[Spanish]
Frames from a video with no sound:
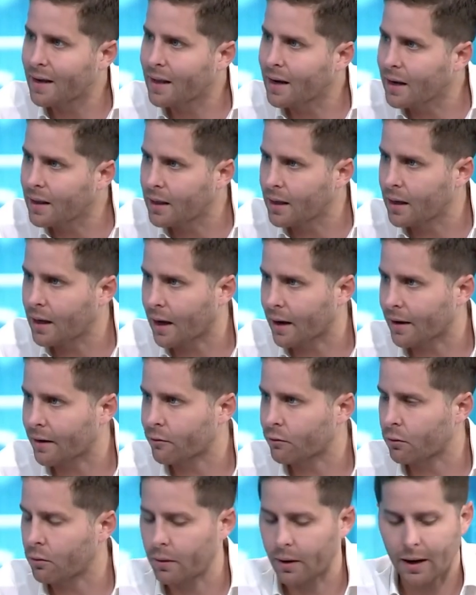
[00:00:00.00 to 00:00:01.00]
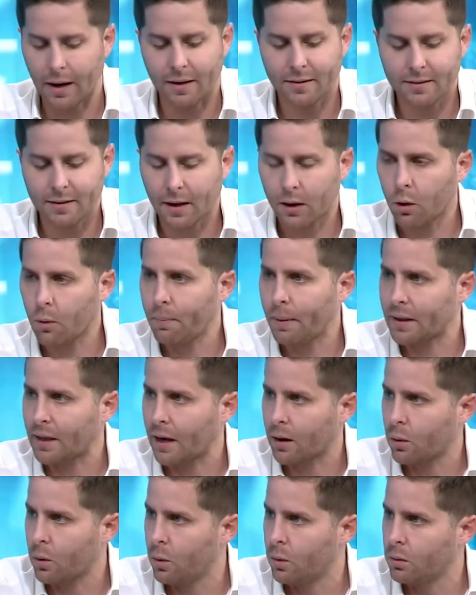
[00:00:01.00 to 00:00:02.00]
crítica a resolverla. Cerro
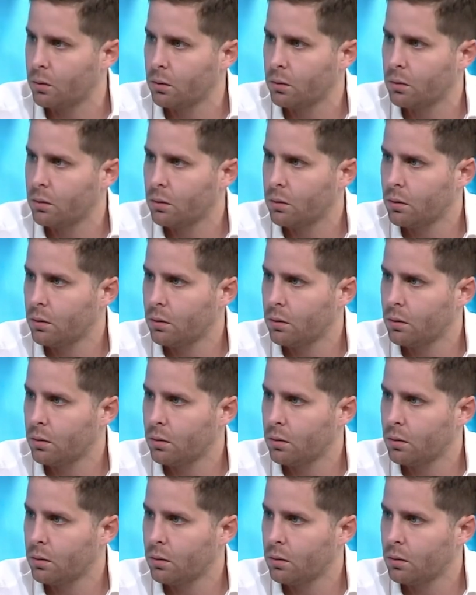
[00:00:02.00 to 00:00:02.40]
Patacón